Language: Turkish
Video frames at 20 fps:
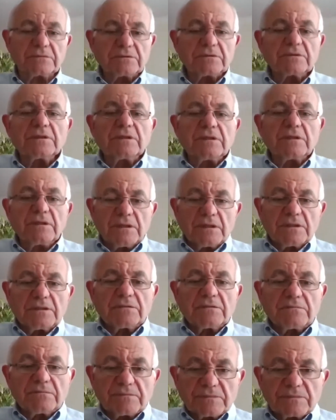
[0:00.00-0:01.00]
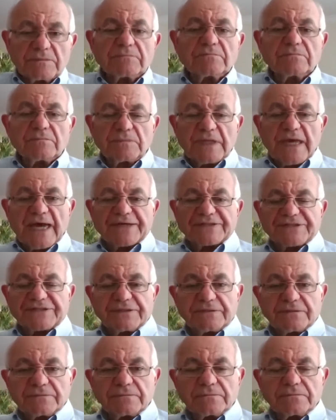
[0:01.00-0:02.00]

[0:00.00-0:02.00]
Evet. Bu zemin yani. yapısı.